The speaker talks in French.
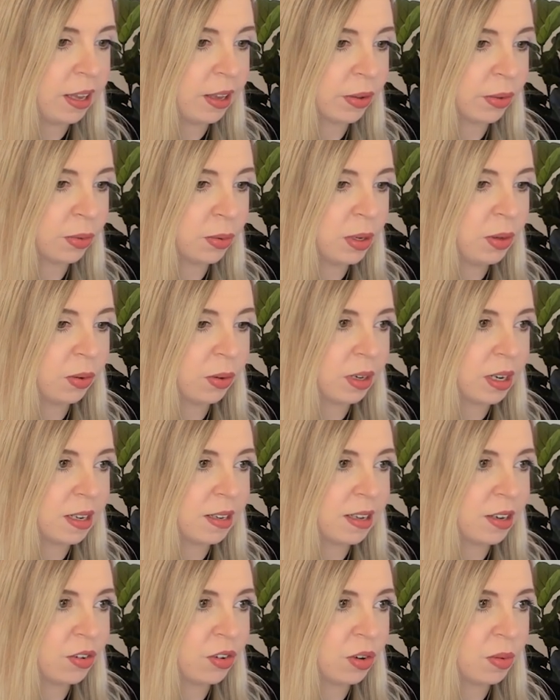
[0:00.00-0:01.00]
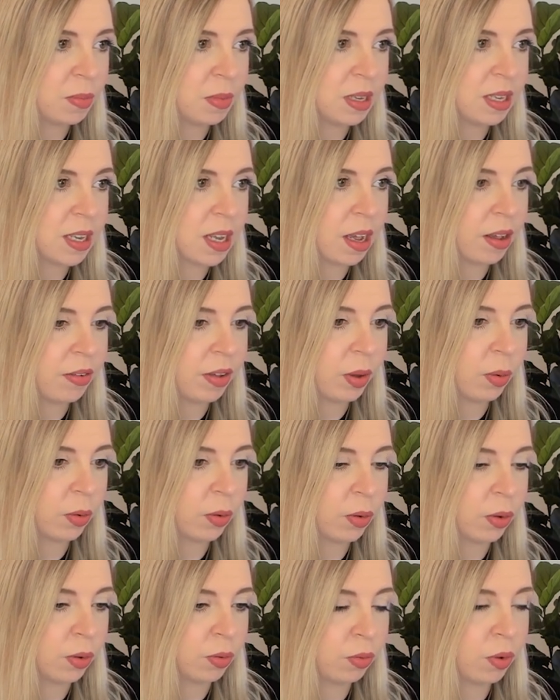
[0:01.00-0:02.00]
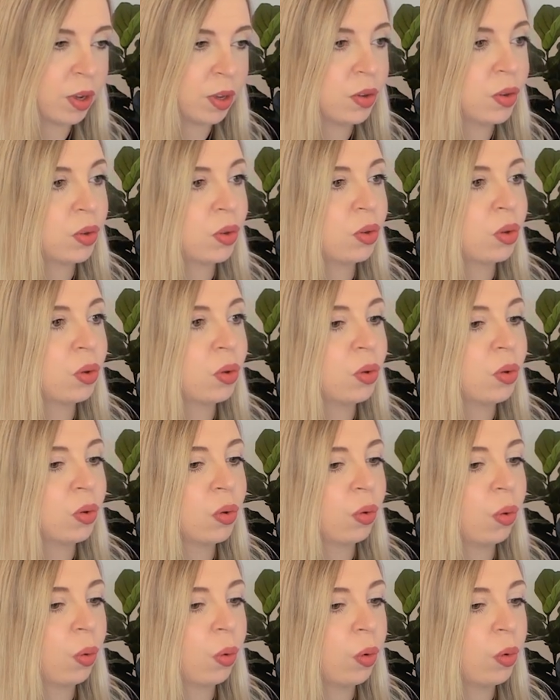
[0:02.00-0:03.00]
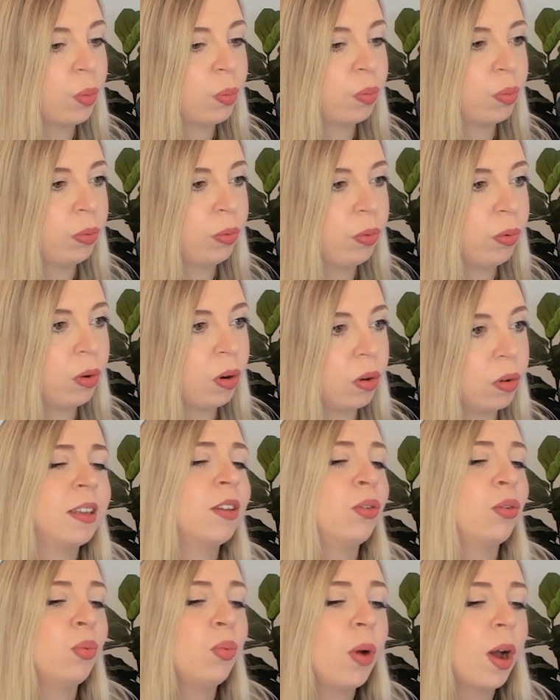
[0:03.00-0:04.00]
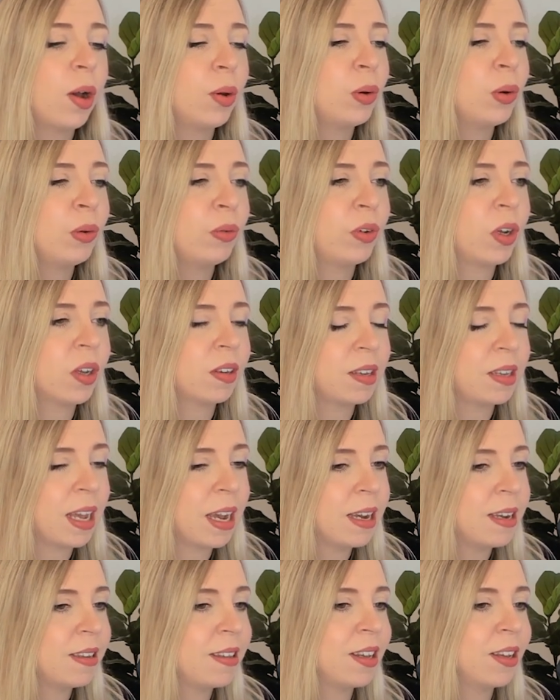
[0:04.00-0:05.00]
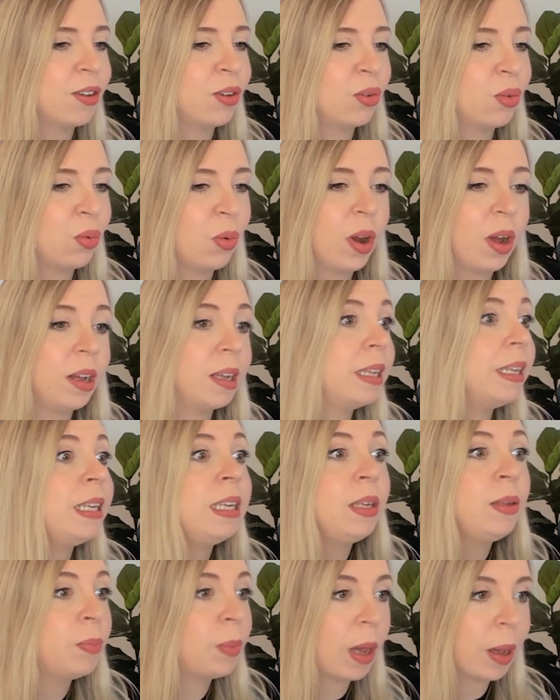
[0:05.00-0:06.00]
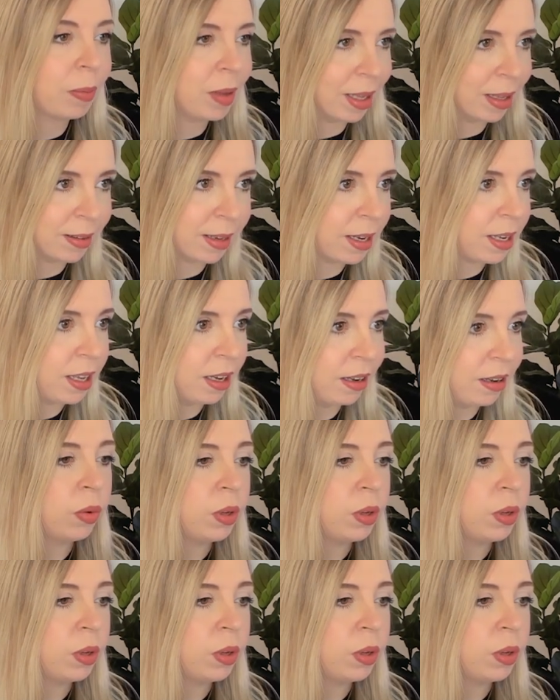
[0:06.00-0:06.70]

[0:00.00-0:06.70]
Et ensuite, on a cette chemise avec encore une fois ce gros pull, soit oversize, soit hyper bien taillé.